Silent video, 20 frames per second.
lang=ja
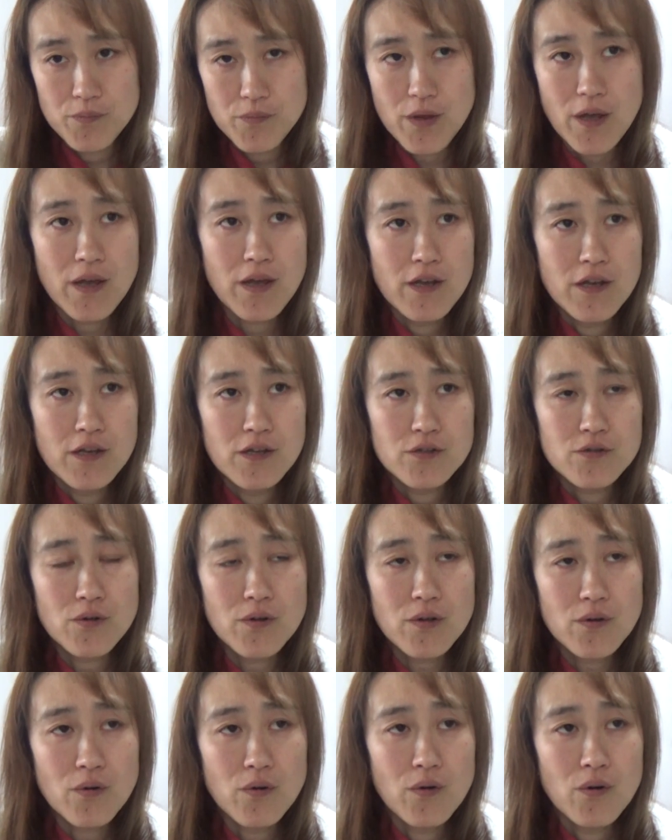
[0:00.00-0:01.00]
で
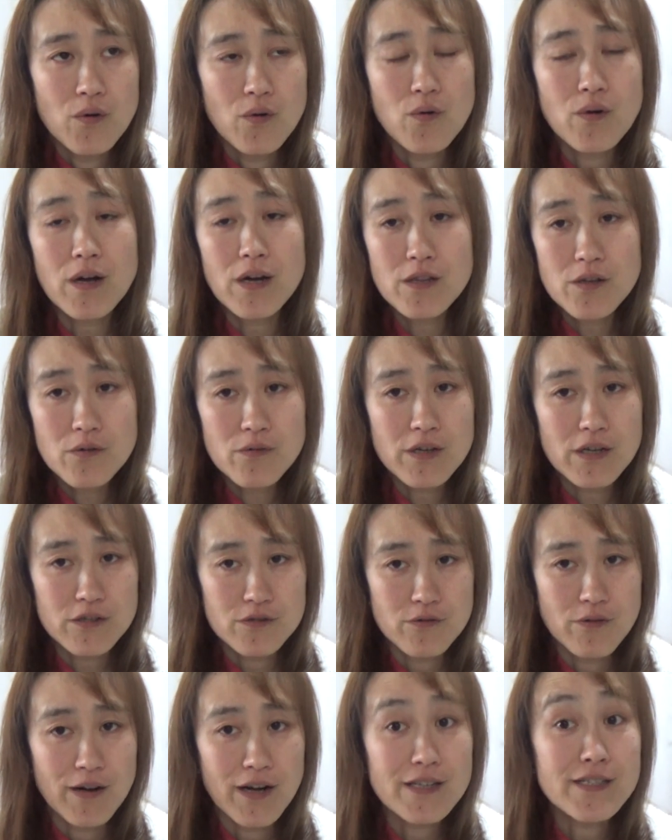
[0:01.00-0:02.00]
それをお金を出
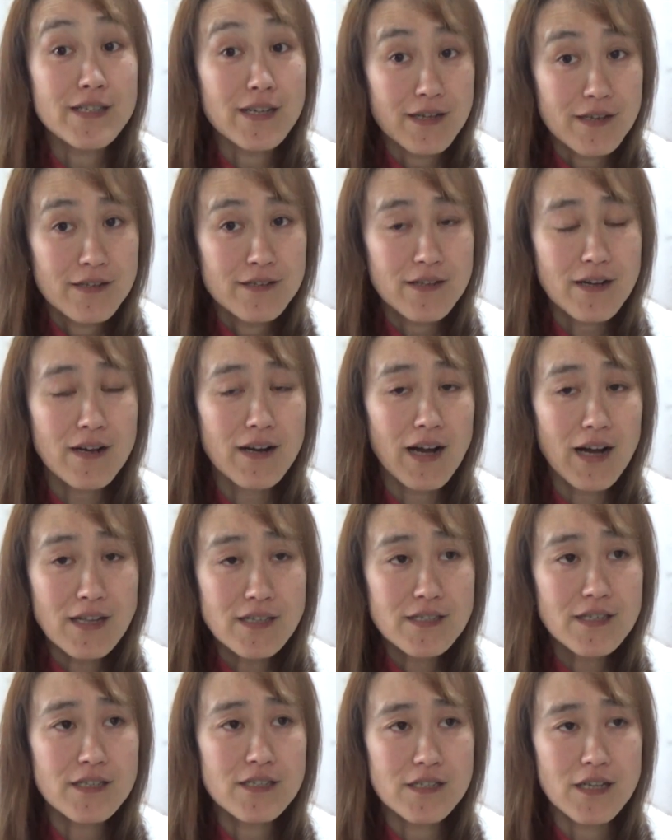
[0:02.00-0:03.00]
すのはあっちゃんだから
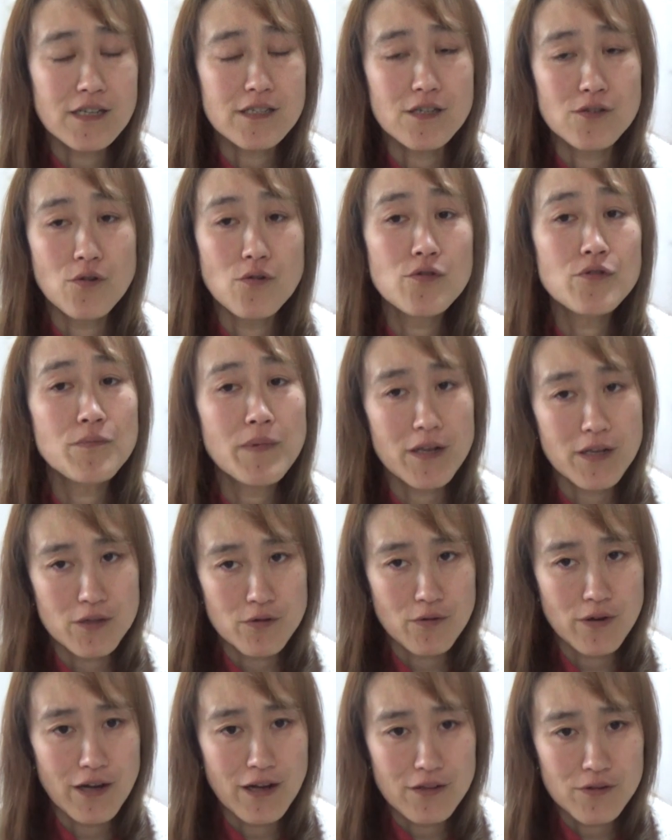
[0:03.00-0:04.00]
あっちゃんに対してどういう
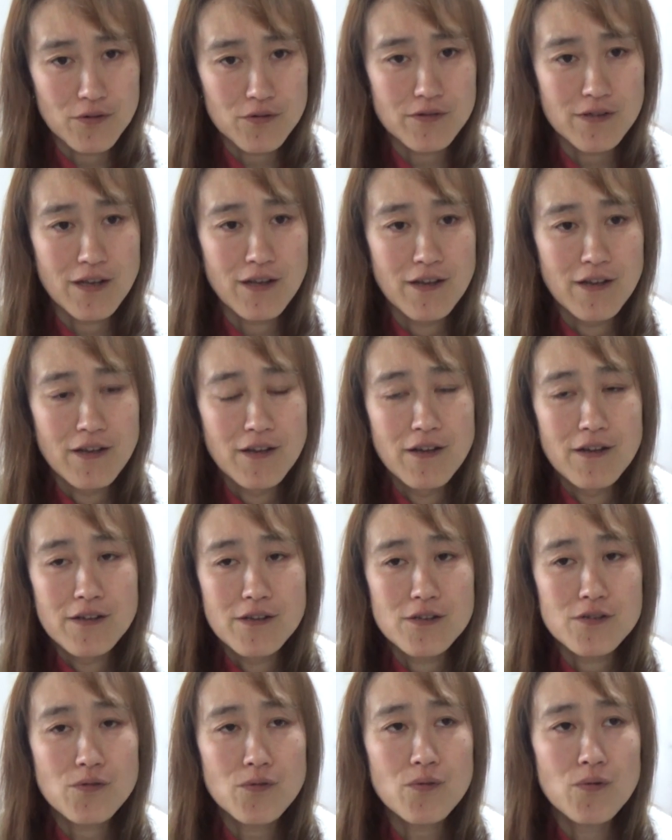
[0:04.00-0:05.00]
メリットがあるのって
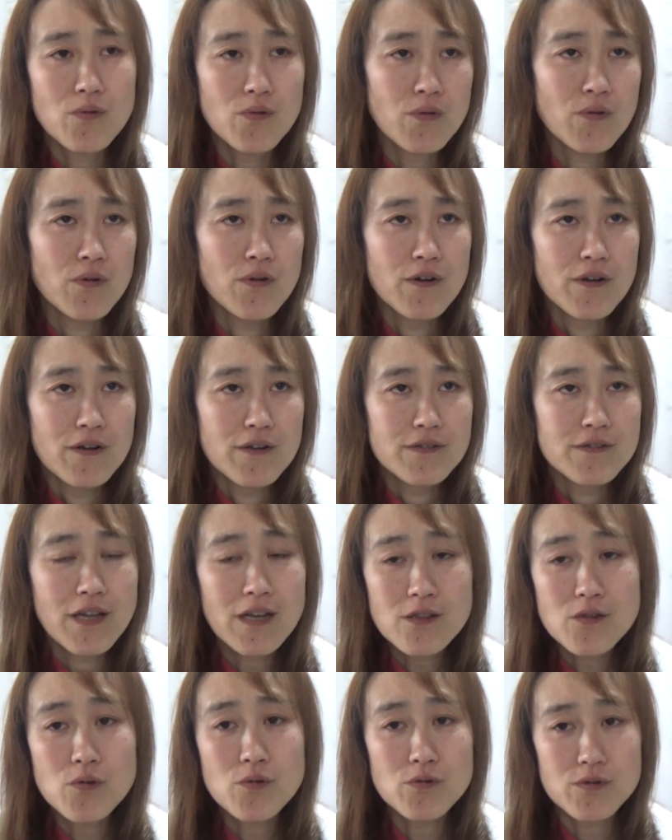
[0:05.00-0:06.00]
でそこを
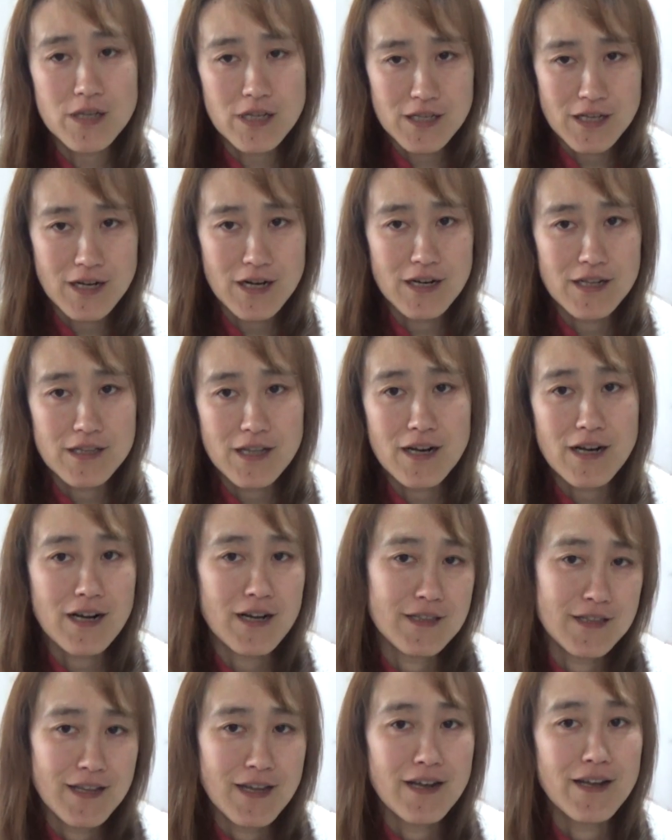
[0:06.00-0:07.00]
納得させられたら
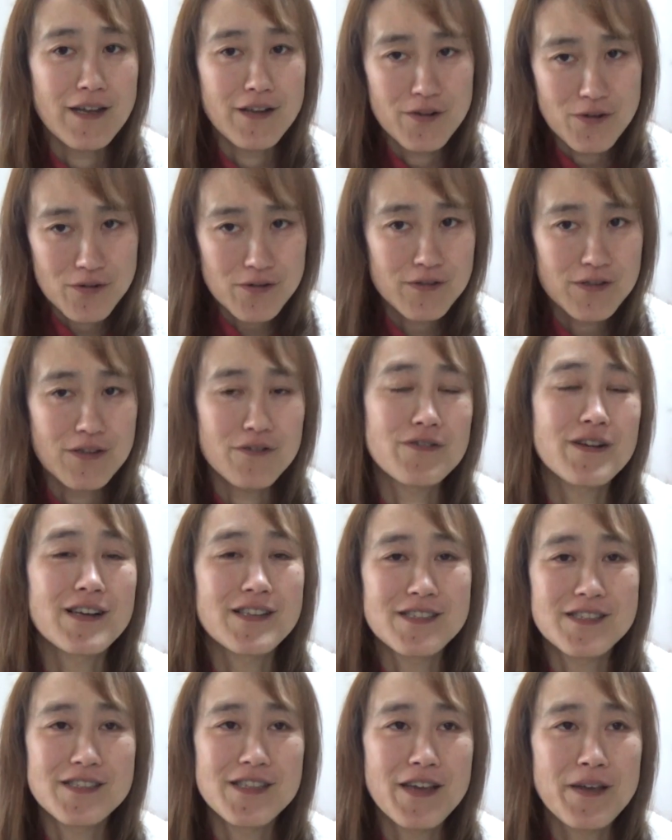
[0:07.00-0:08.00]
買ってあげるよっていう
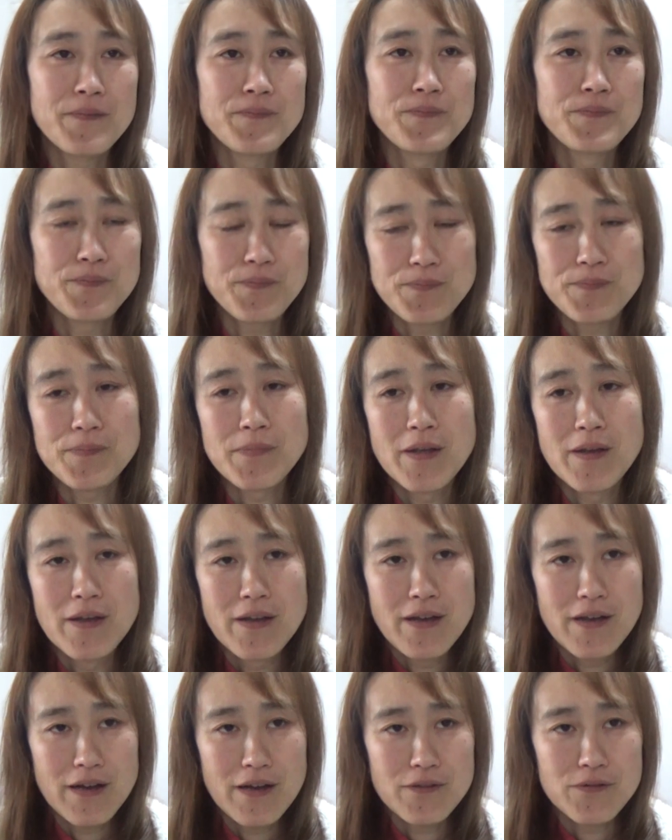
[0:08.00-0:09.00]
感じで、うん、
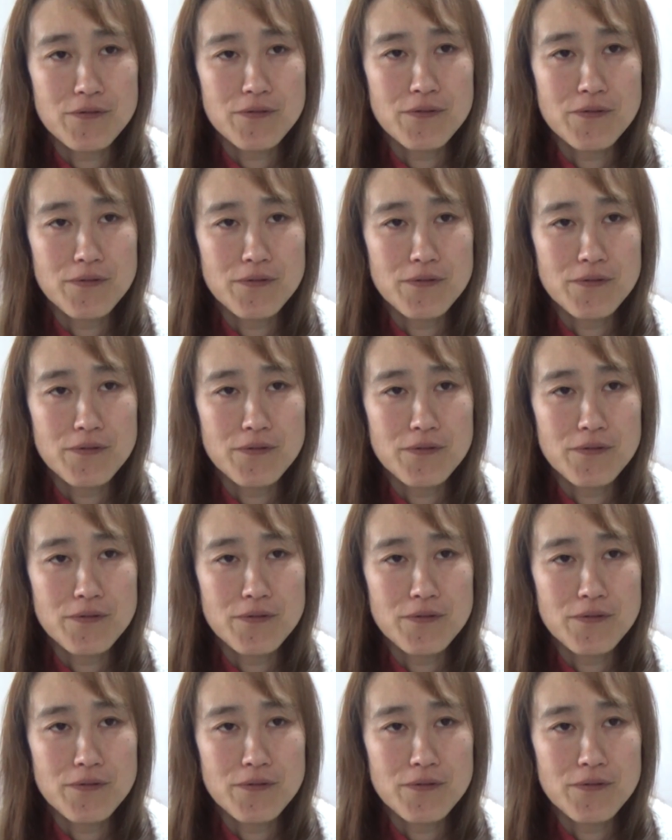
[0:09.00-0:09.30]
あの